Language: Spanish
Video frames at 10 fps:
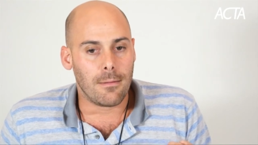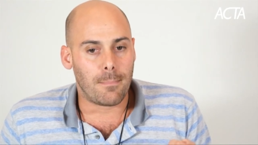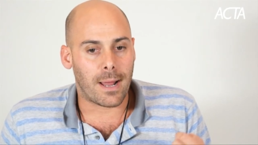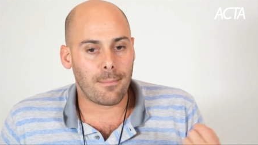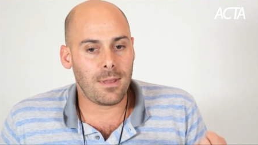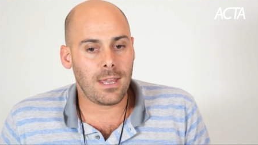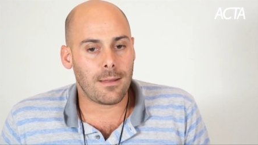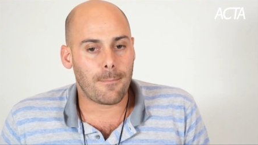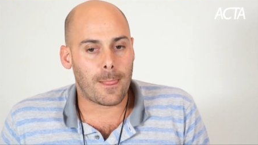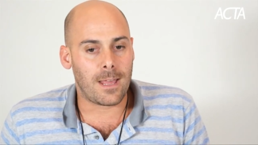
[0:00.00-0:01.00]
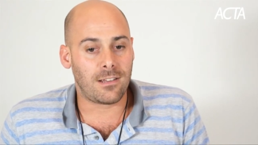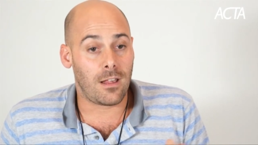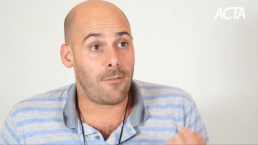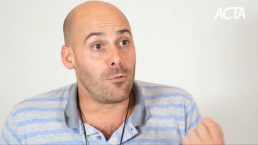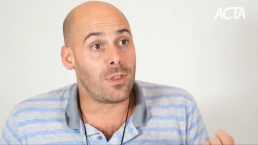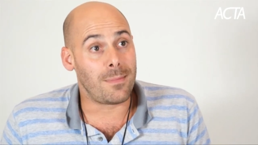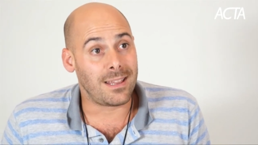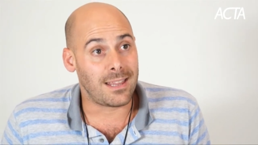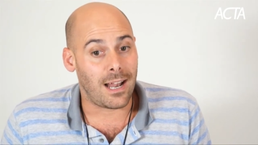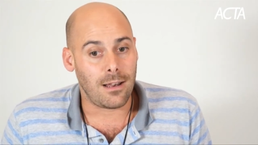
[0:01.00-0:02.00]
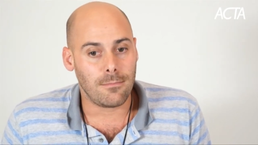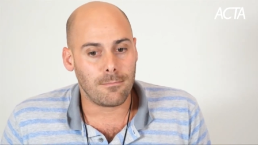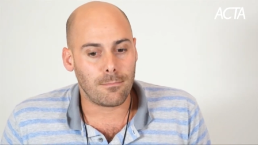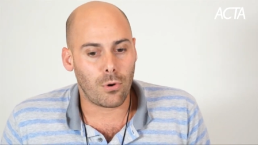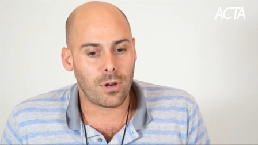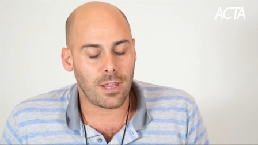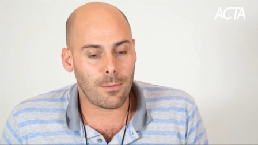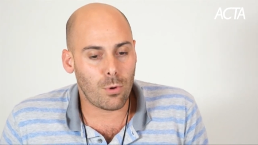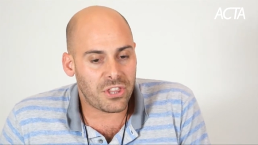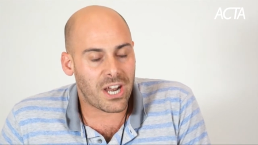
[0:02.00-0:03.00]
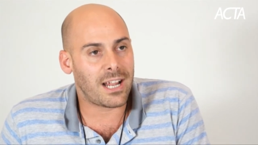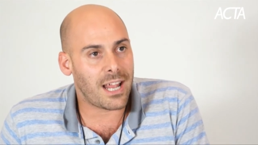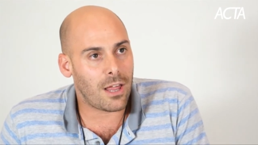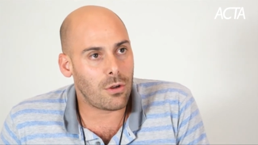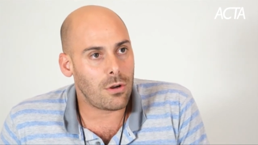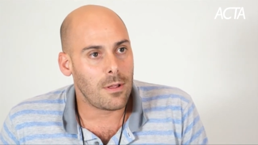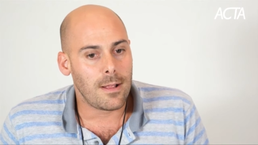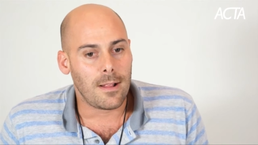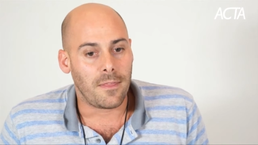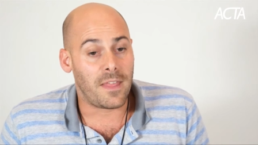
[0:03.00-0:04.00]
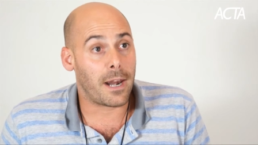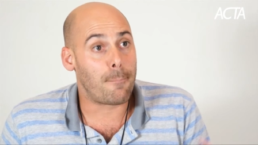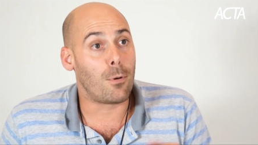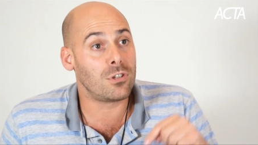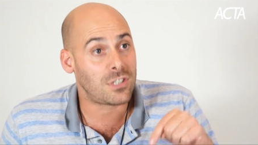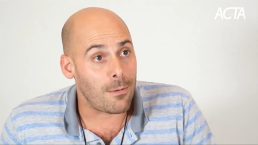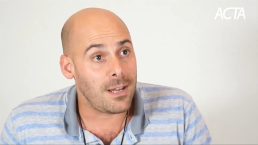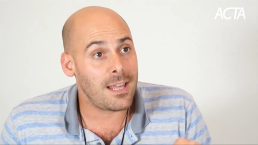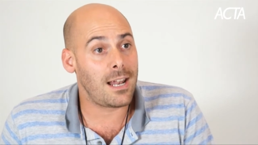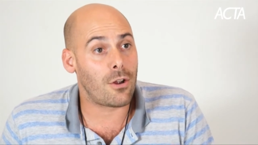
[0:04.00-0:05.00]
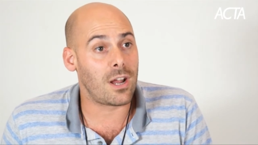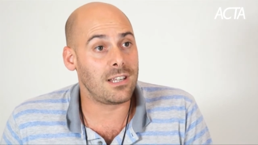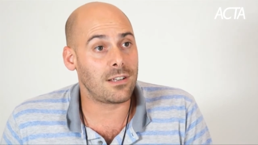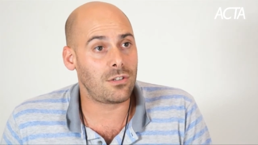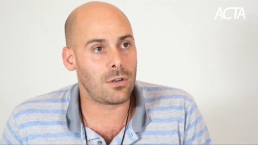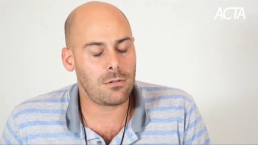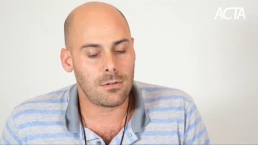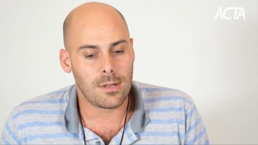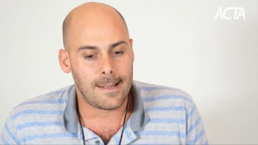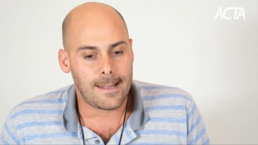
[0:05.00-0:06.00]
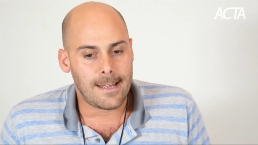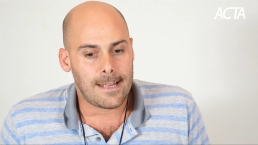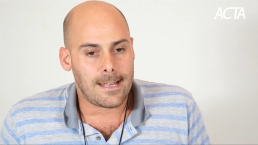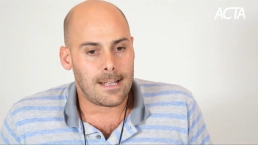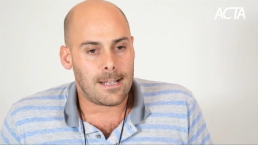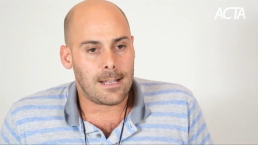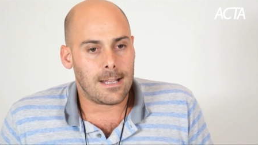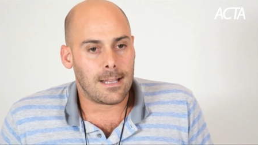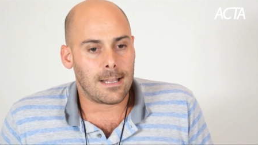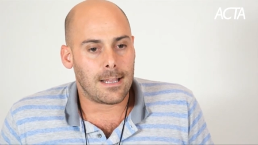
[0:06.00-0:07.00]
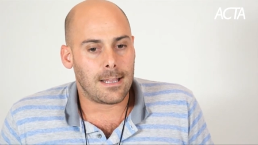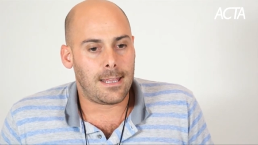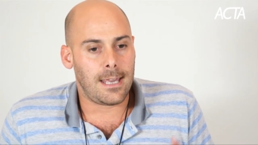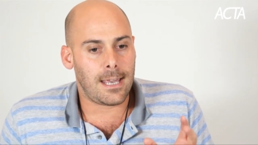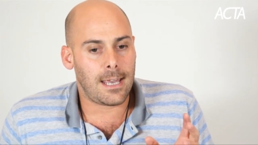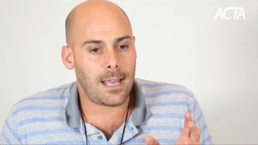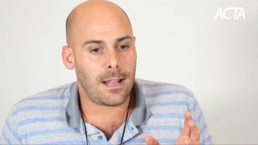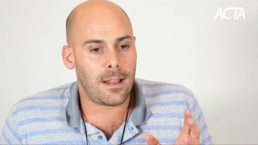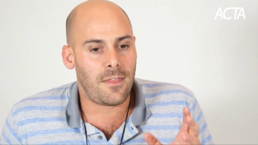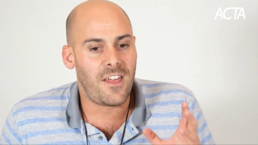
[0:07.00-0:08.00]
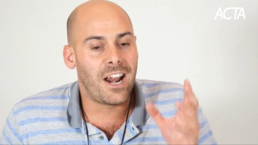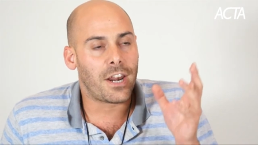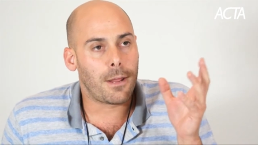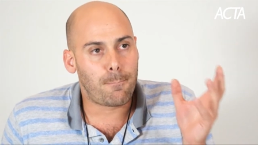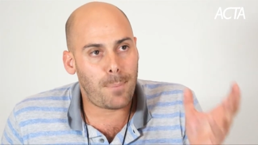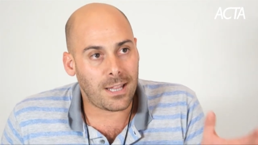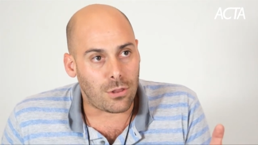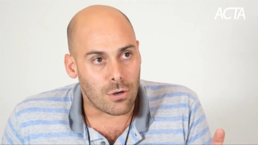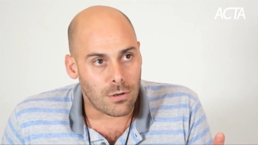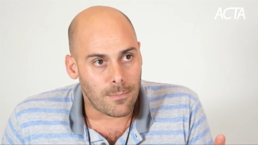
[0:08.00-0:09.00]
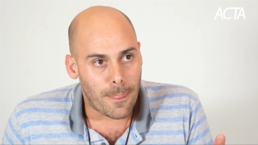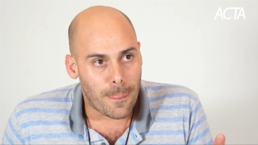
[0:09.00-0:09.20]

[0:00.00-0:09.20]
para mí es, fundamental, porque demuestra el grado de responsabilidad de la organización, del respeto,